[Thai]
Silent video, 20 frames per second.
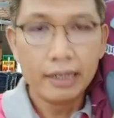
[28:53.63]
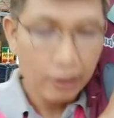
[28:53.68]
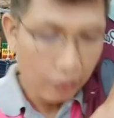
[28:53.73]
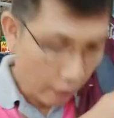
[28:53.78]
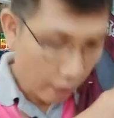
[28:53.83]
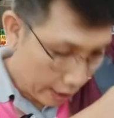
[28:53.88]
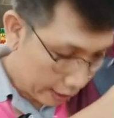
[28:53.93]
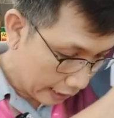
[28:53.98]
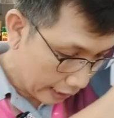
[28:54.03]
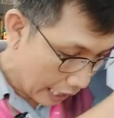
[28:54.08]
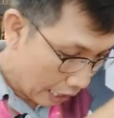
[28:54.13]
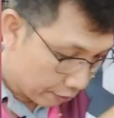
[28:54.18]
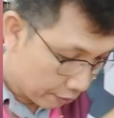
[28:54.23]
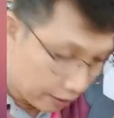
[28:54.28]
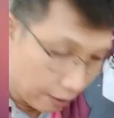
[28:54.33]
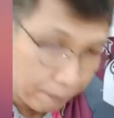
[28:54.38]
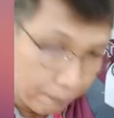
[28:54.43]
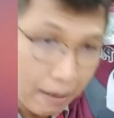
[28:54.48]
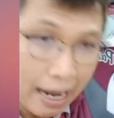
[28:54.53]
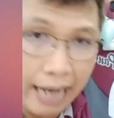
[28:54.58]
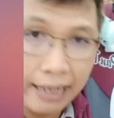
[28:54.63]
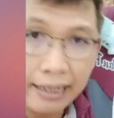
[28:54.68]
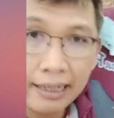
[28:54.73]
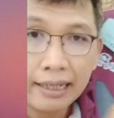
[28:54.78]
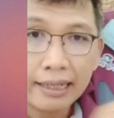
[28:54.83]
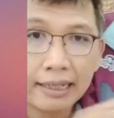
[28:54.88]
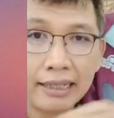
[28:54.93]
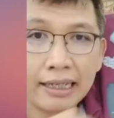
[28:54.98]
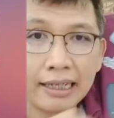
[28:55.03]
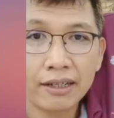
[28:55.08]
190 บาท
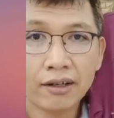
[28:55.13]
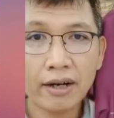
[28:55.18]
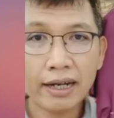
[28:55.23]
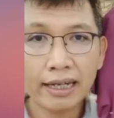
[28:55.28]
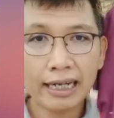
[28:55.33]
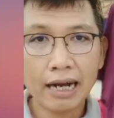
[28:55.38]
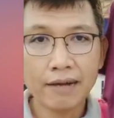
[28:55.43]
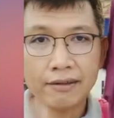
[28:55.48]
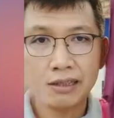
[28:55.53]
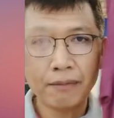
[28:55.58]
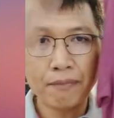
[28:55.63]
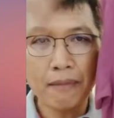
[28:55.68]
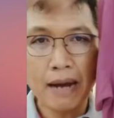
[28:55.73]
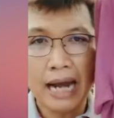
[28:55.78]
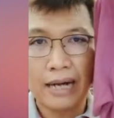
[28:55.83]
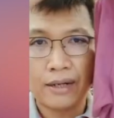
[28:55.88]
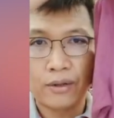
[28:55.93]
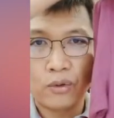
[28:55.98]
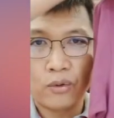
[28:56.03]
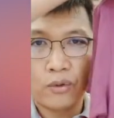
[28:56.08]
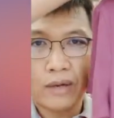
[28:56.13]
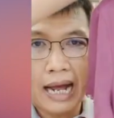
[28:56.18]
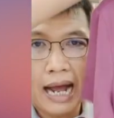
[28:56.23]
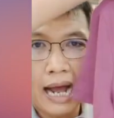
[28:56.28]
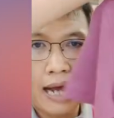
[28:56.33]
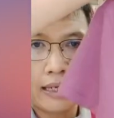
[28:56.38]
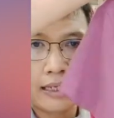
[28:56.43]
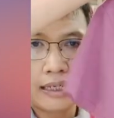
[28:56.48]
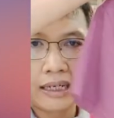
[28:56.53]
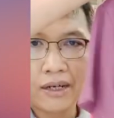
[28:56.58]
190 บาท คุณลูกค้า
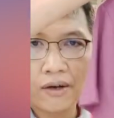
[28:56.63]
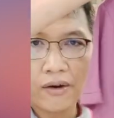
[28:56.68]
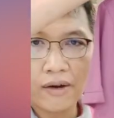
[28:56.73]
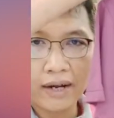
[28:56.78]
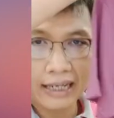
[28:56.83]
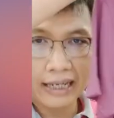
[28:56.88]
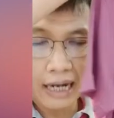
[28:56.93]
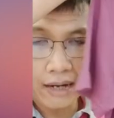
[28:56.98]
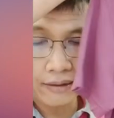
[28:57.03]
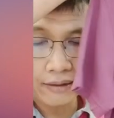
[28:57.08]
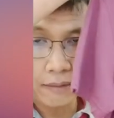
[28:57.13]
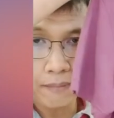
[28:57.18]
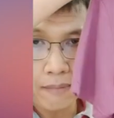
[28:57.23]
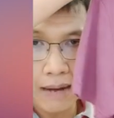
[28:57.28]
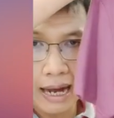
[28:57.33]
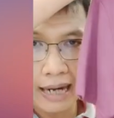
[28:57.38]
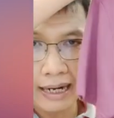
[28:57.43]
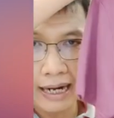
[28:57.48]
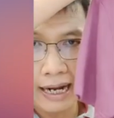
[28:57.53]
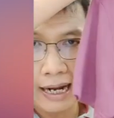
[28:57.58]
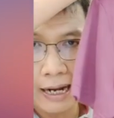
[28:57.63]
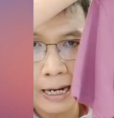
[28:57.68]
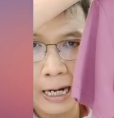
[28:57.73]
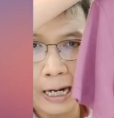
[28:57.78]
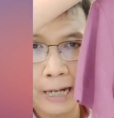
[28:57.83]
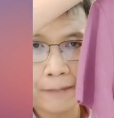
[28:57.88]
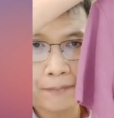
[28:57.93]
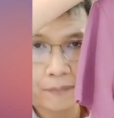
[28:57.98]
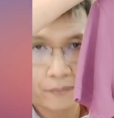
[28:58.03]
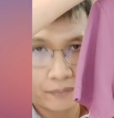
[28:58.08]
190 บาทนะ
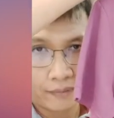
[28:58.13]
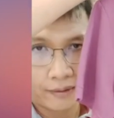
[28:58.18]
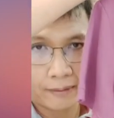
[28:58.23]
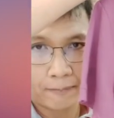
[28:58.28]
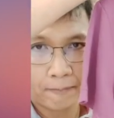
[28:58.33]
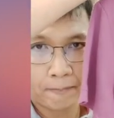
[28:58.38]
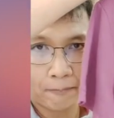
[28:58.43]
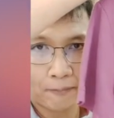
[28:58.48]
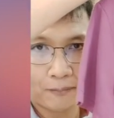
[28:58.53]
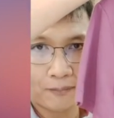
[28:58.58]
อืม